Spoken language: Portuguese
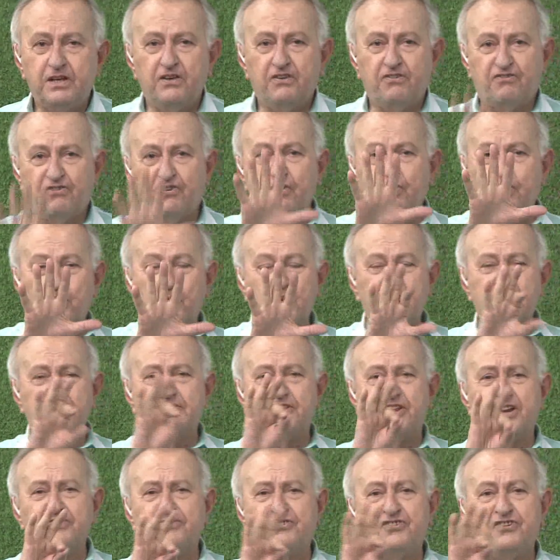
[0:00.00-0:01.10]
Cinco
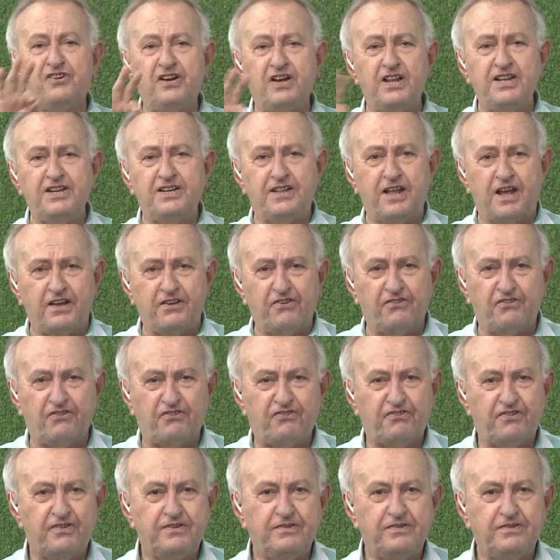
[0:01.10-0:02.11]
letras lindas.